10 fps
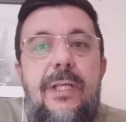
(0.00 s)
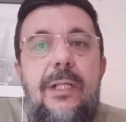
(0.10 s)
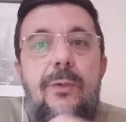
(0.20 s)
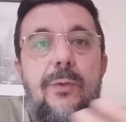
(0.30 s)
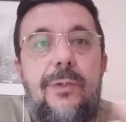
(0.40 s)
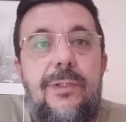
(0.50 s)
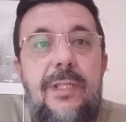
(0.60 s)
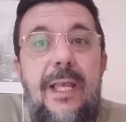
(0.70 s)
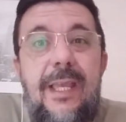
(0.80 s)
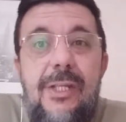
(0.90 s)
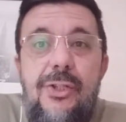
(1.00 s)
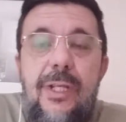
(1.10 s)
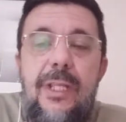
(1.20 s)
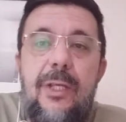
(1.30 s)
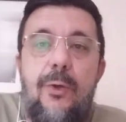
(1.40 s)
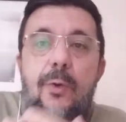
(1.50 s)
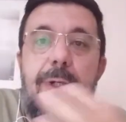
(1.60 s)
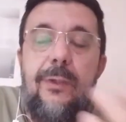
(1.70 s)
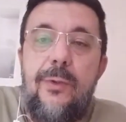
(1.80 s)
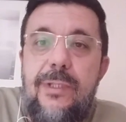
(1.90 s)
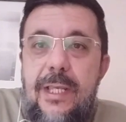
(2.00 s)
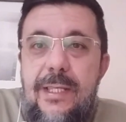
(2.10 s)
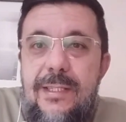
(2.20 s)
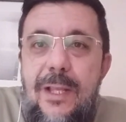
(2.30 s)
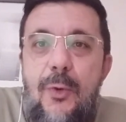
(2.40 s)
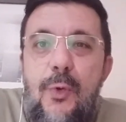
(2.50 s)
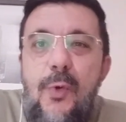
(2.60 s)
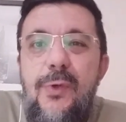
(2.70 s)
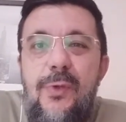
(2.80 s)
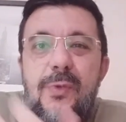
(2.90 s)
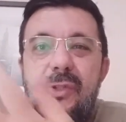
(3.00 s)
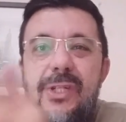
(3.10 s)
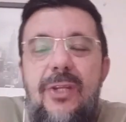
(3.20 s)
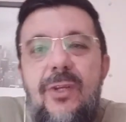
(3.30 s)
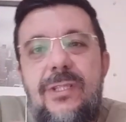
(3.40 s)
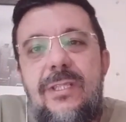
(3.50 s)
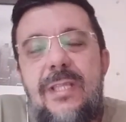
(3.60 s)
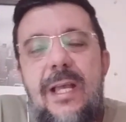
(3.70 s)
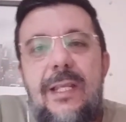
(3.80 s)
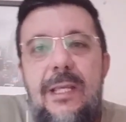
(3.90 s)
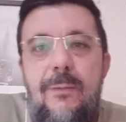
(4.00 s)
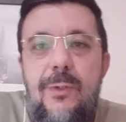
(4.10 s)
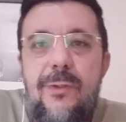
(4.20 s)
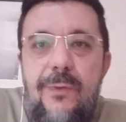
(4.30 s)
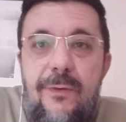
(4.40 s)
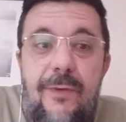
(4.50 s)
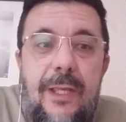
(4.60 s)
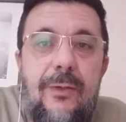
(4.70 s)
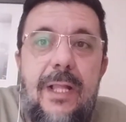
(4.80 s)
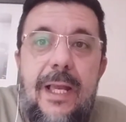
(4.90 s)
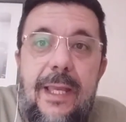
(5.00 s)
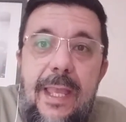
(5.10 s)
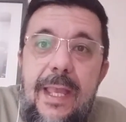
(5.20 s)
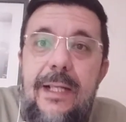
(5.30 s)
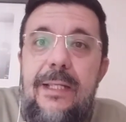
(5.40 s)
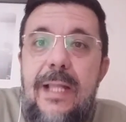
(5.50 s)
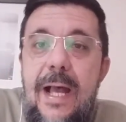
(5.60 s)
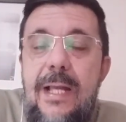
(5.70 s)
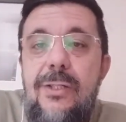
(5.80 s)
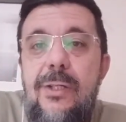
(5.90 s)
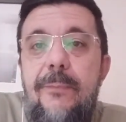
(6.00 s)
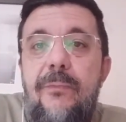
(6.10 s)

ele nos regenerou, ele nos restaurou e um dia nós estaremos vivendo na realidade